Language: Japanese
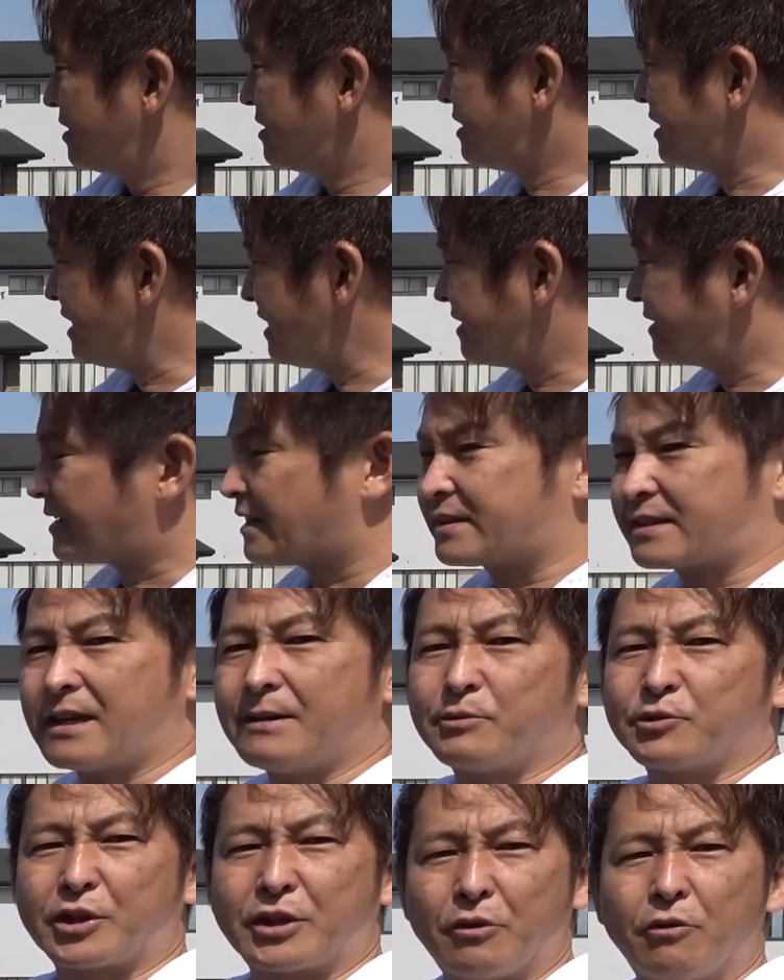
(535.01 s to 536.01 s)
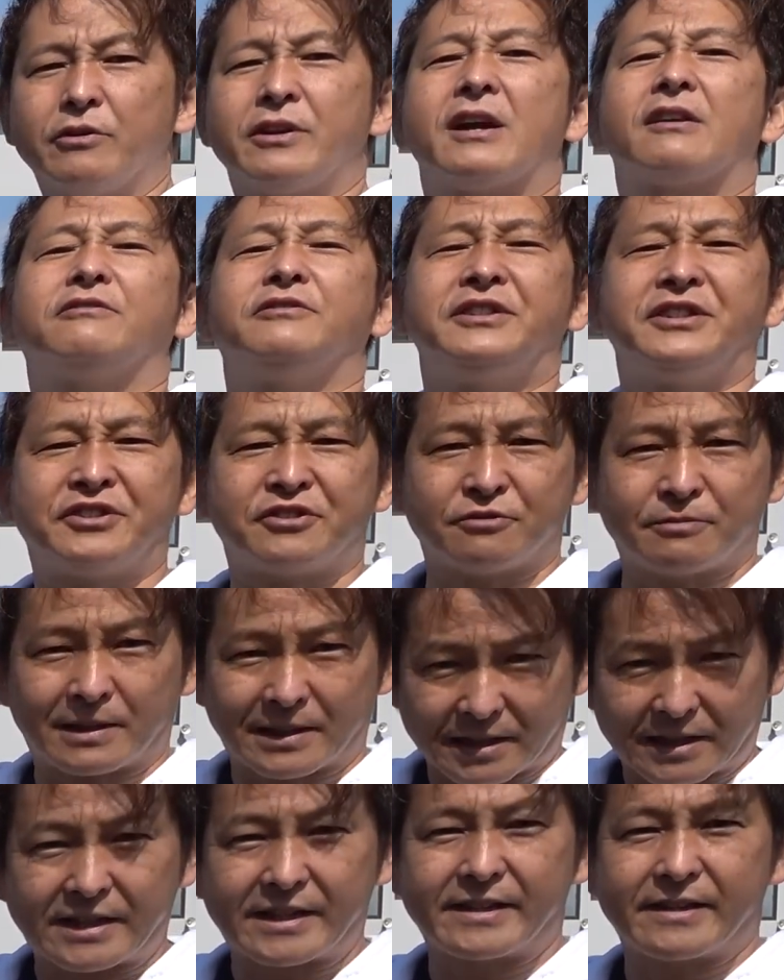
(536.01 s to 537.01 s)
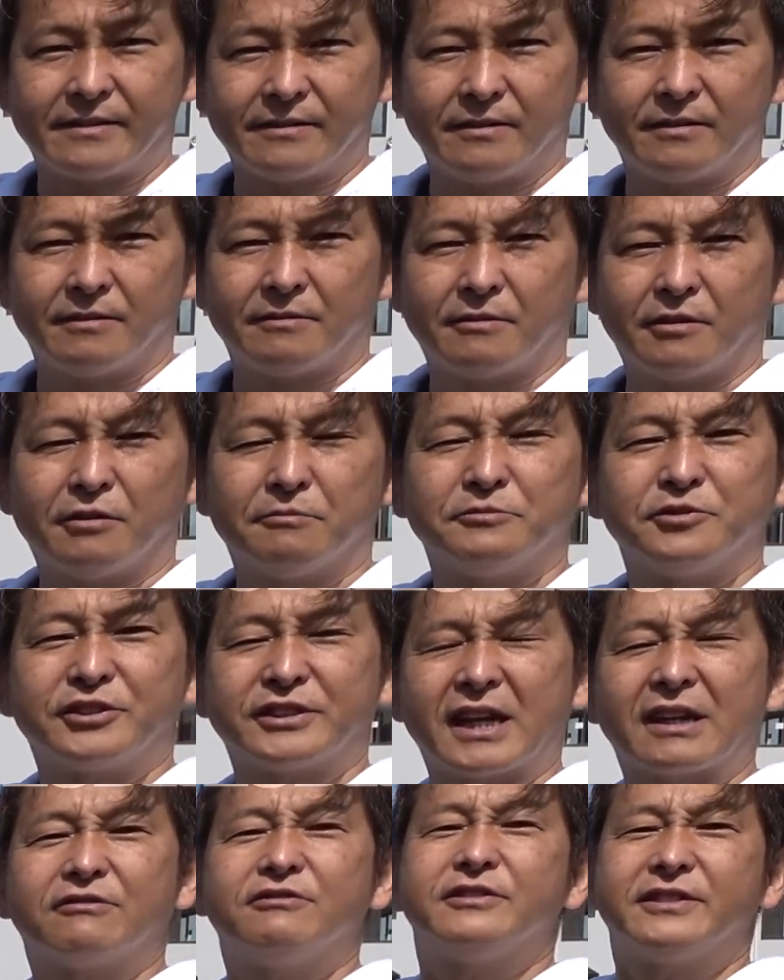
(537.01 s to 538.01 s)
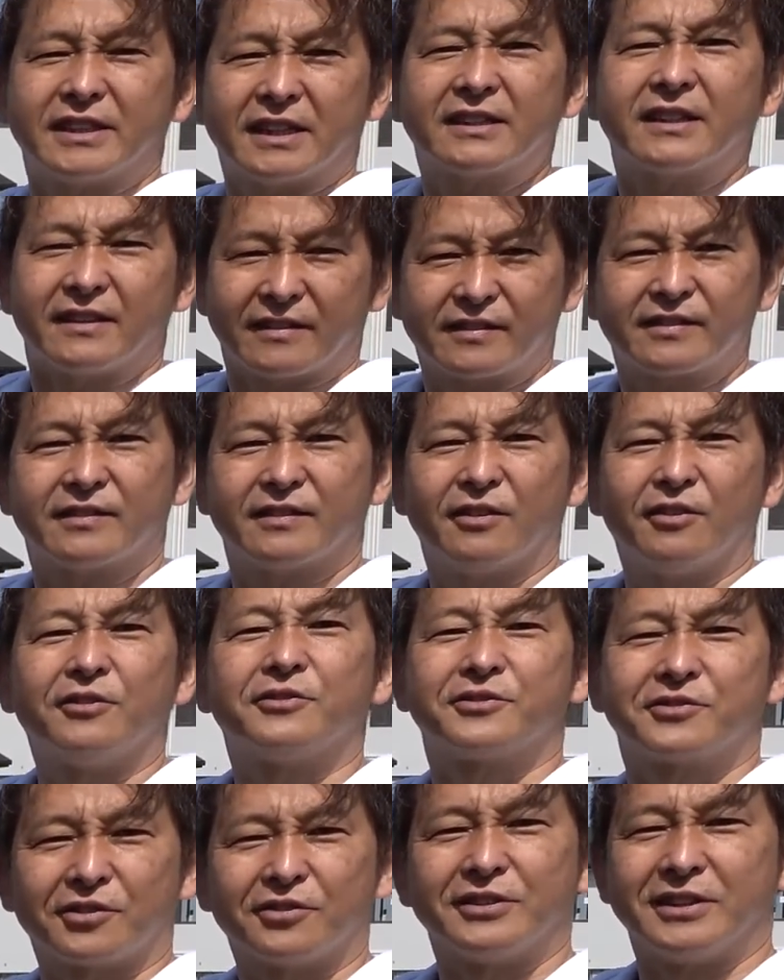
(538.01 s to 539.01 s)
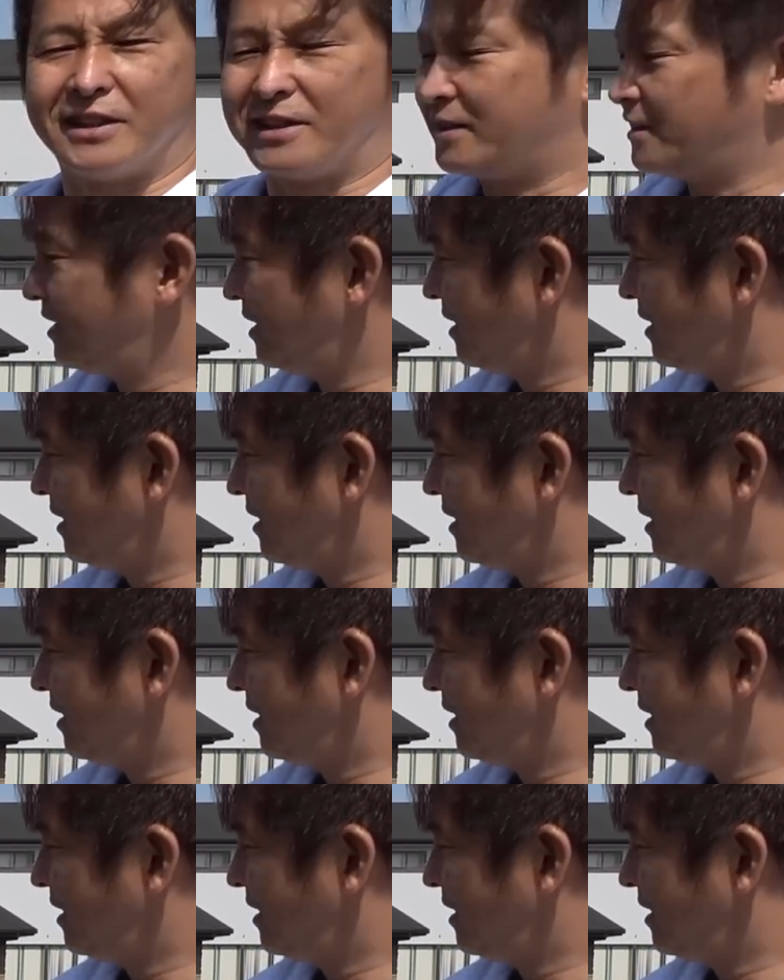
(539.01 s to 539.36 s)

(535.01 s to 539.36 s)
2リッターターボで420馬力、うん、もうむちゃくちゃです、はい、本当に